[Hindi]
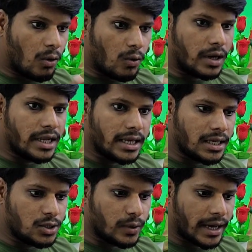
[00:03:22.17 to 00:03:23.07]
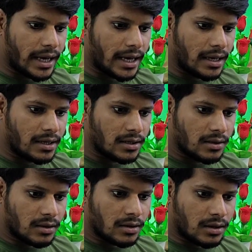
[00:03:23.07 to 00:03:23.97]
ओनली जो है
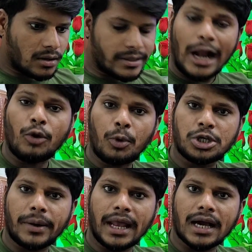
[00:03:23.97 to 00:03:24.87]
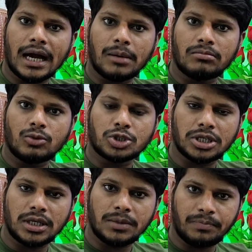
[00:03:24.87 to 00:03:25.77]
झाड़ू पोछा वाला काम
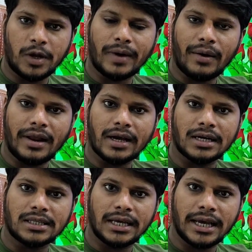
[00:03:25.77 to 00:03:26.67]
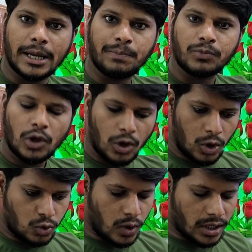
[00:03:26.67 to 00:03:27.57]
उसके परिवार वाले करते हैं
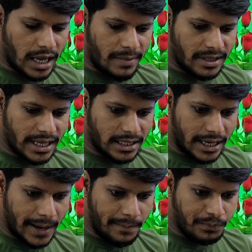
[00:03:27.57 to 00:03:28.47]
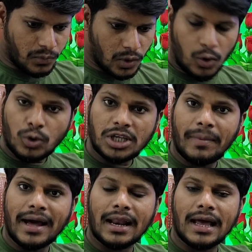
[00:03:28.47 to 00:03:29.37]
सूरत का ही बंदा था उसे
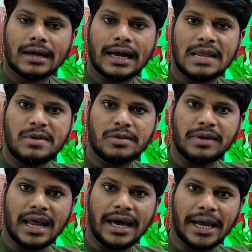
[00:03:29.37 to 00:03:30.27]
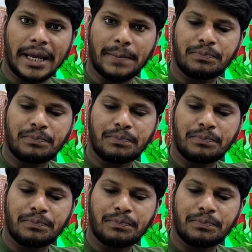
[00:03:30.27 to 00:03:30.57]
बारह लाख का लिमिट मिला है